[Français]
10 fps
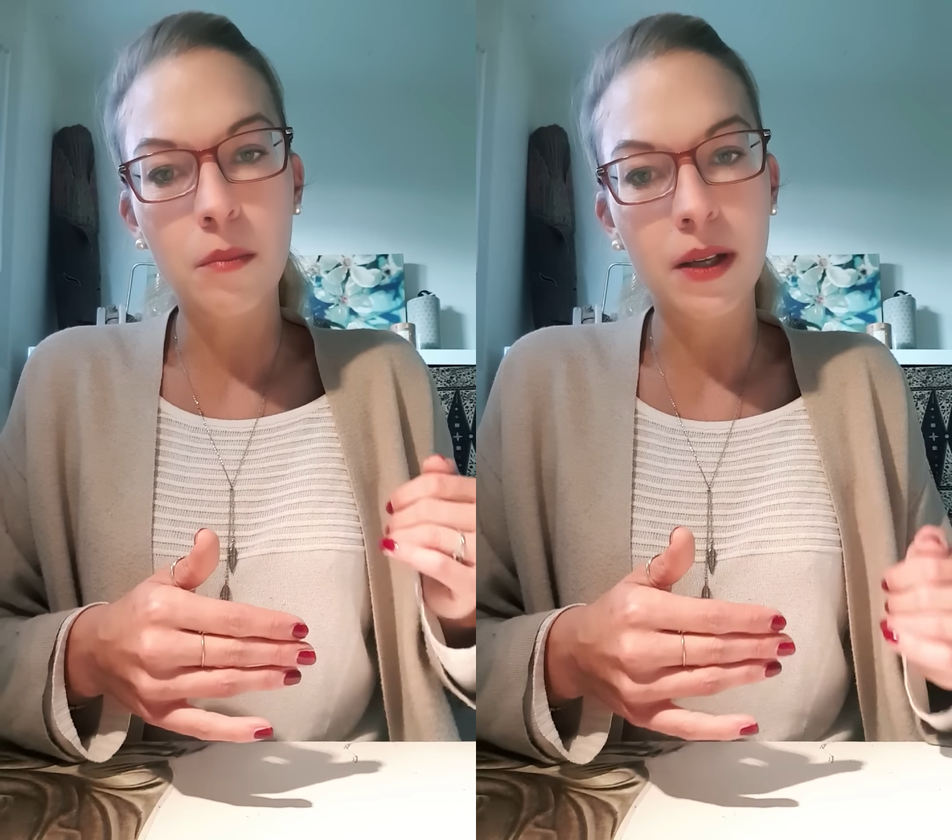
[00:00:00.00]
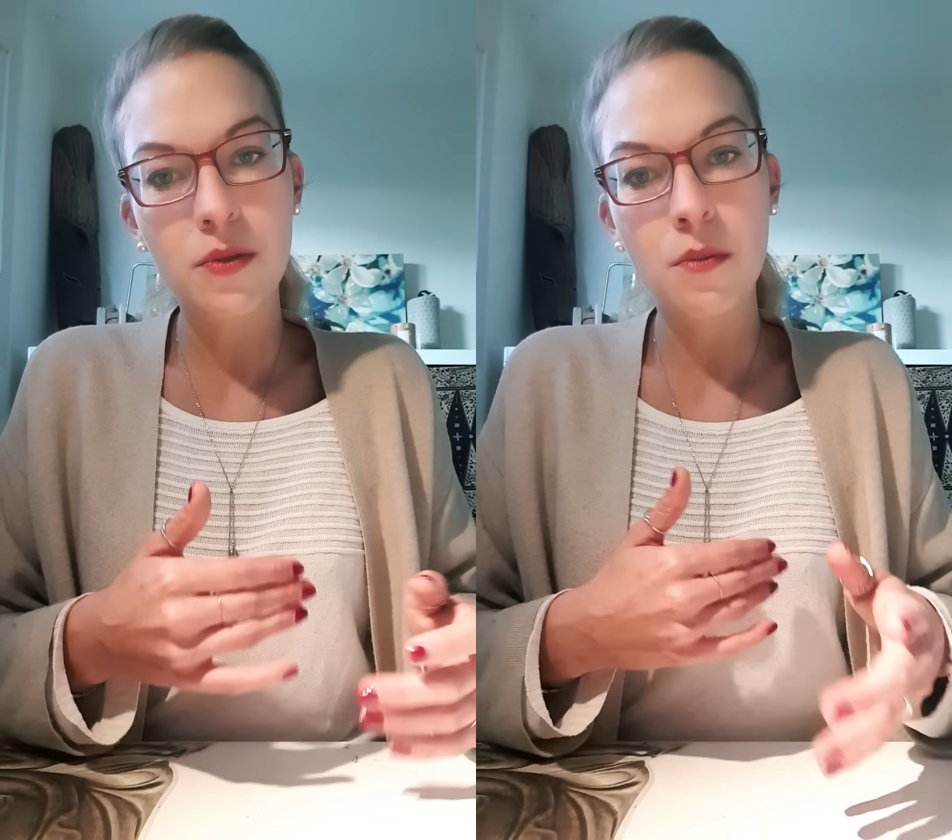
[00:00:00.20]

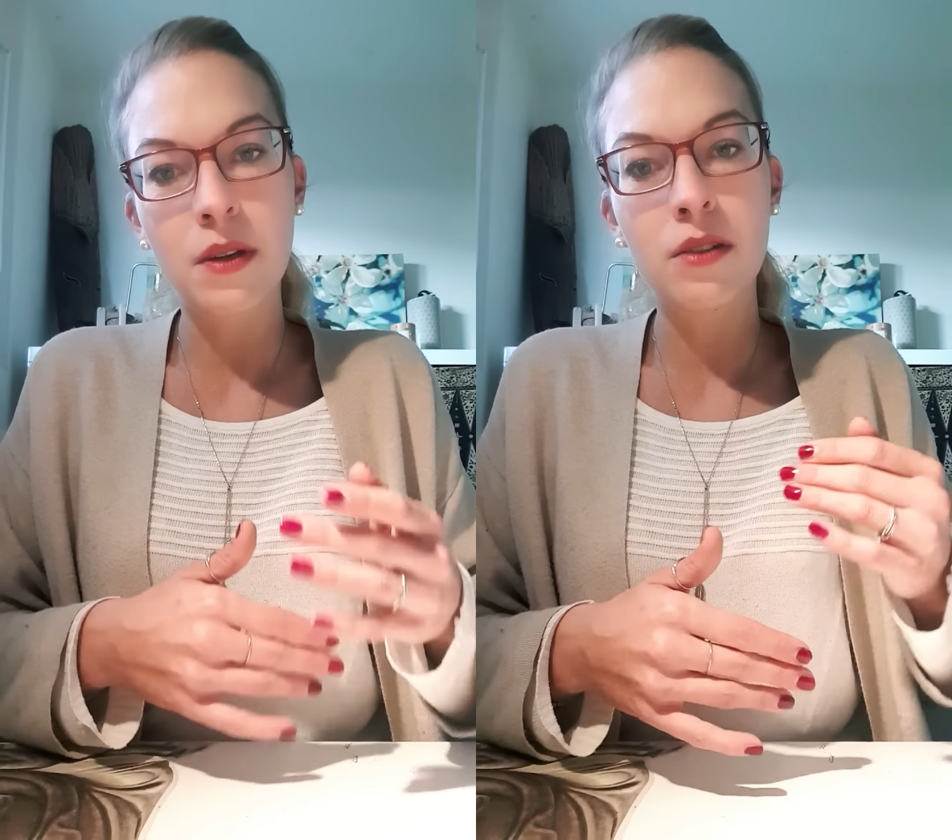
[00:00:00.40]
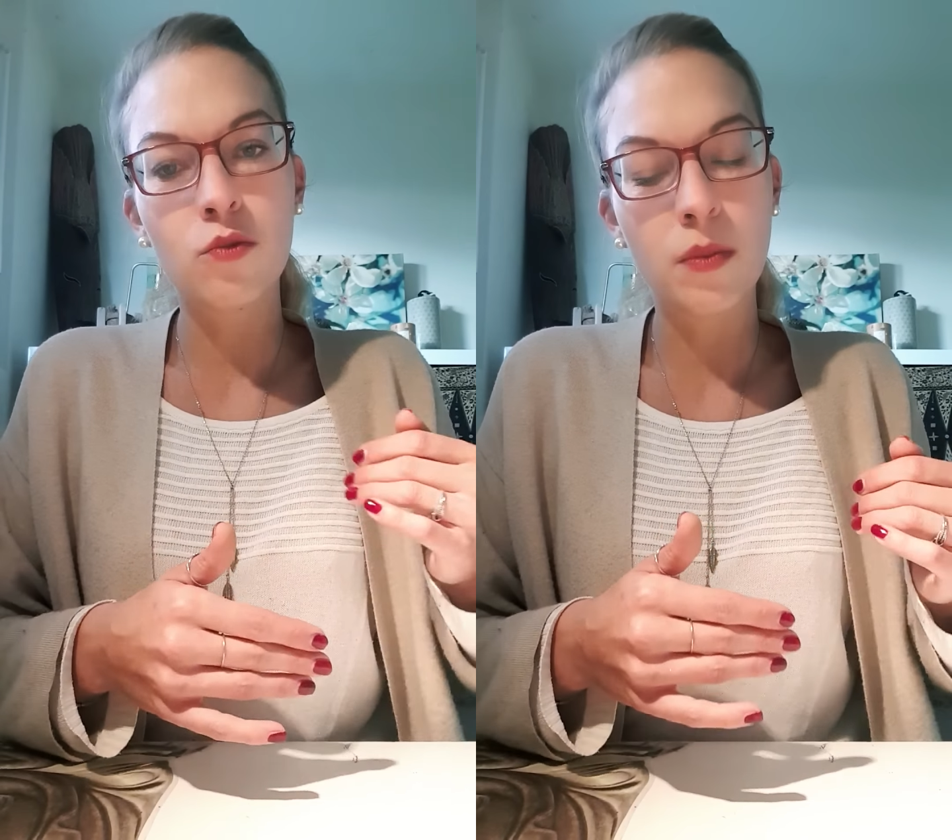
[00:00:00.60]
par
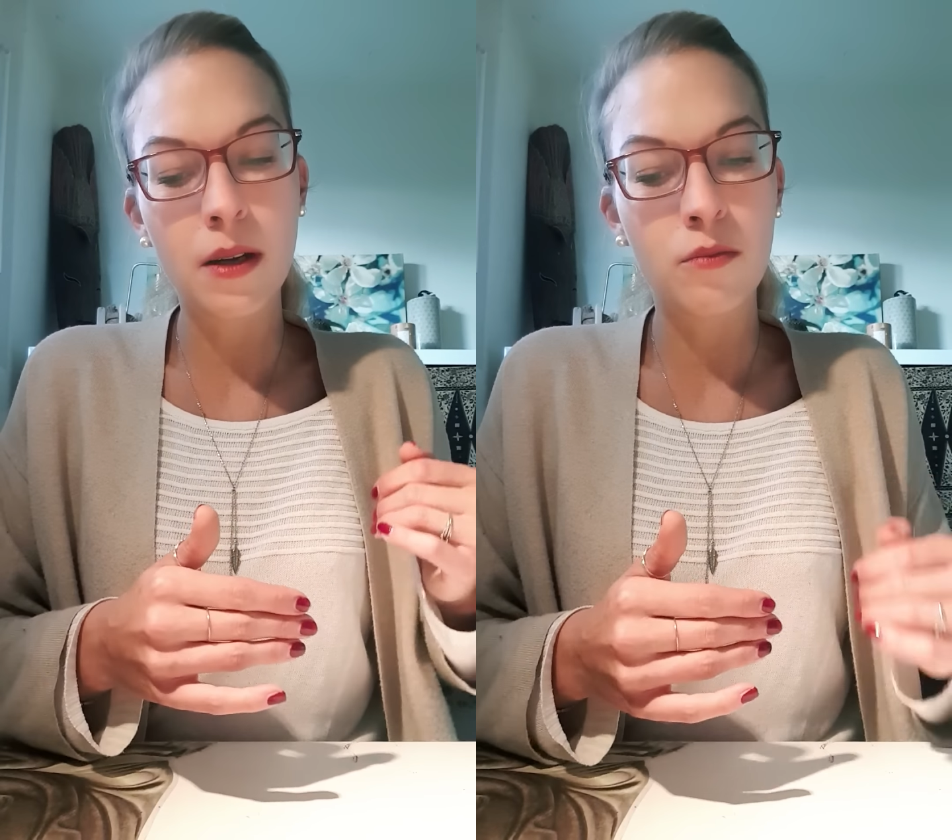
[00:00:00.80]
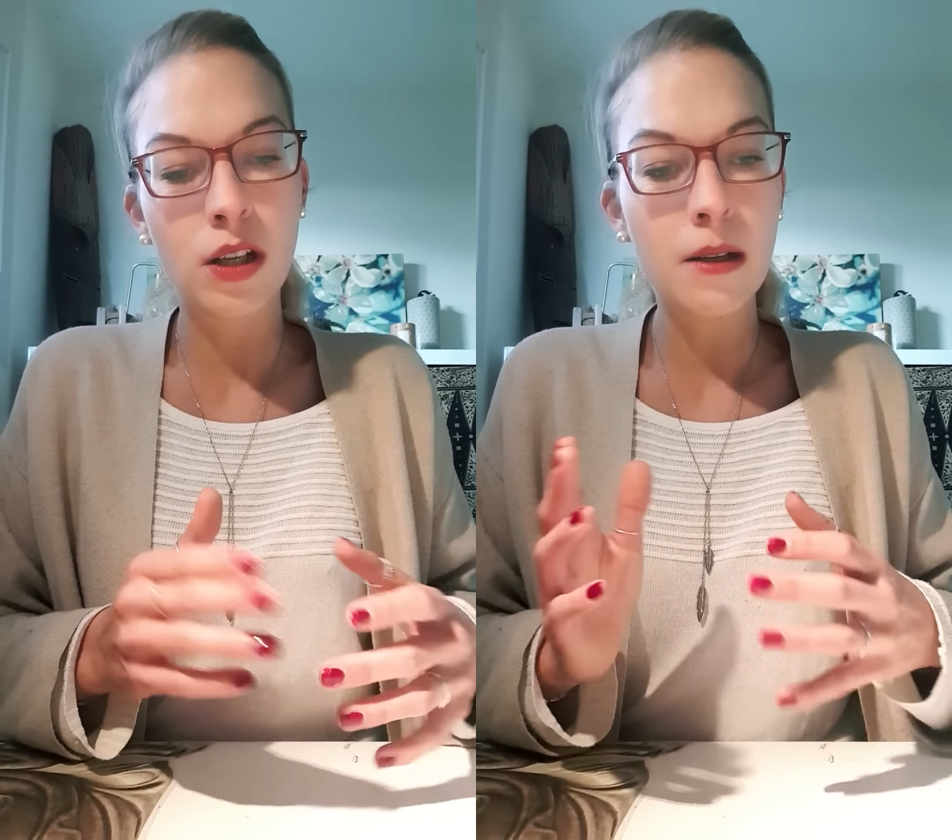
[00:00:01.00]
semaine ou
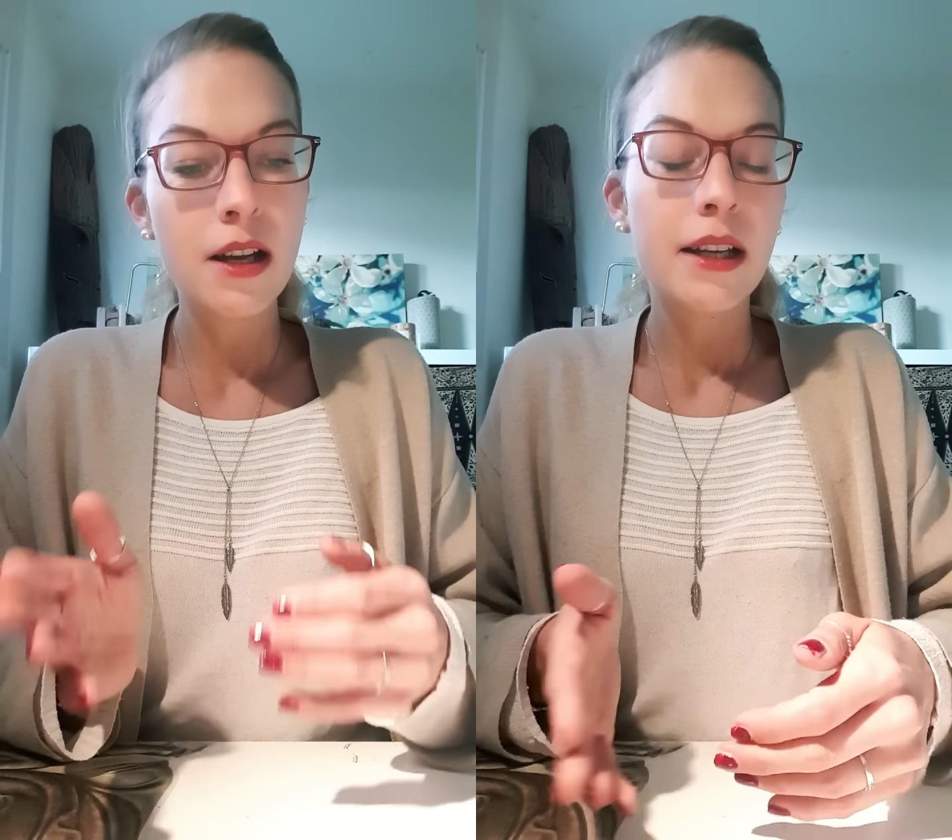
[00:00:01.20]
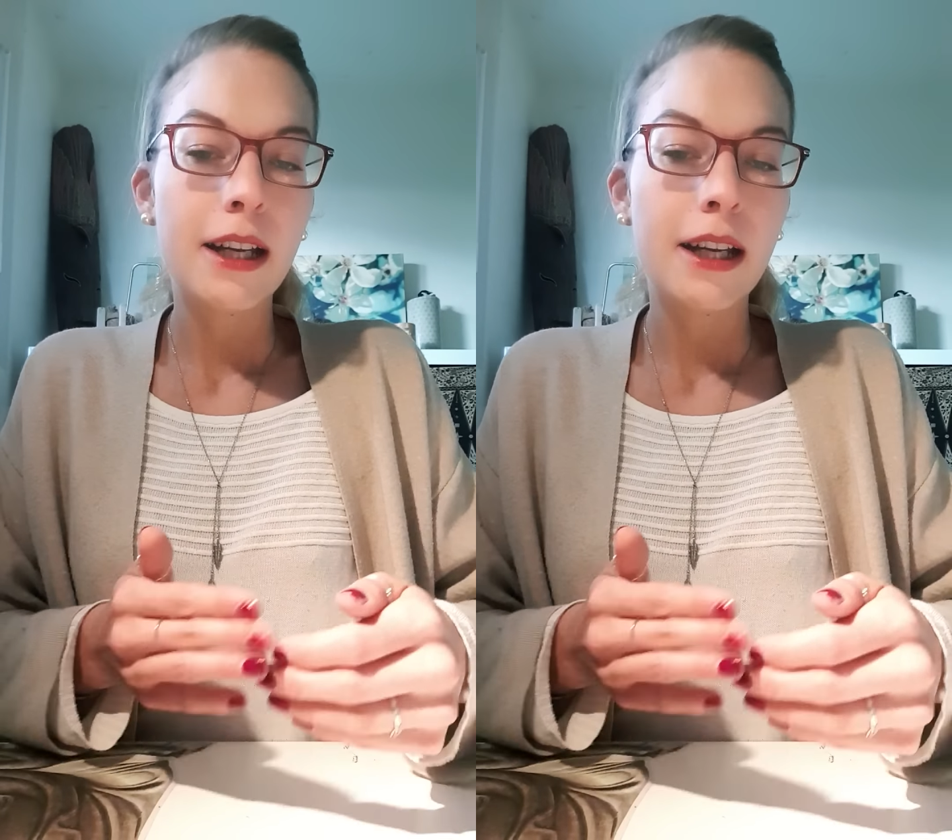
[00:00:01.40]
par mois